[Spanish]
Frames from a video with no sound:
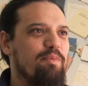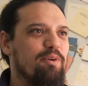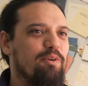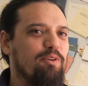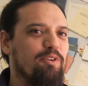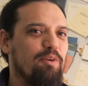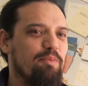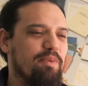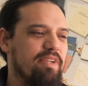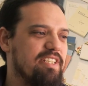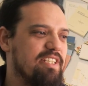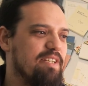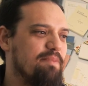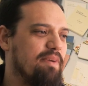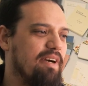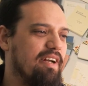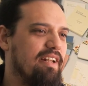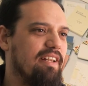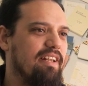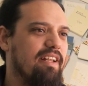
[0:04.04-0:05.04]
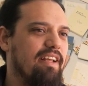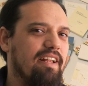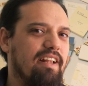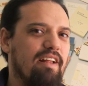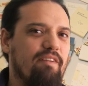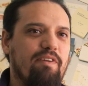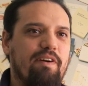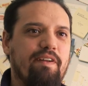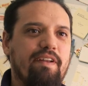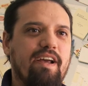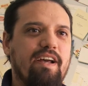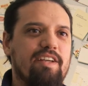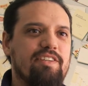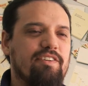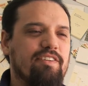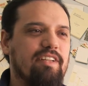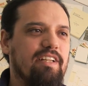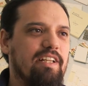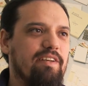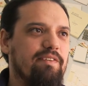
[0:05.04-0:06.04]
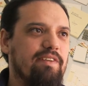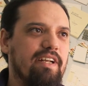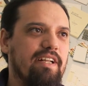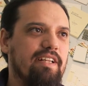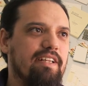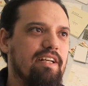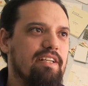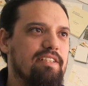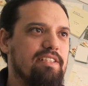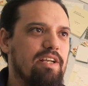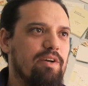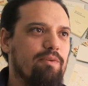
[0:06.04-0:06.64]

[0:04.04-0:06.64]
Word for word: producto principal eh, la fabricación de libretas,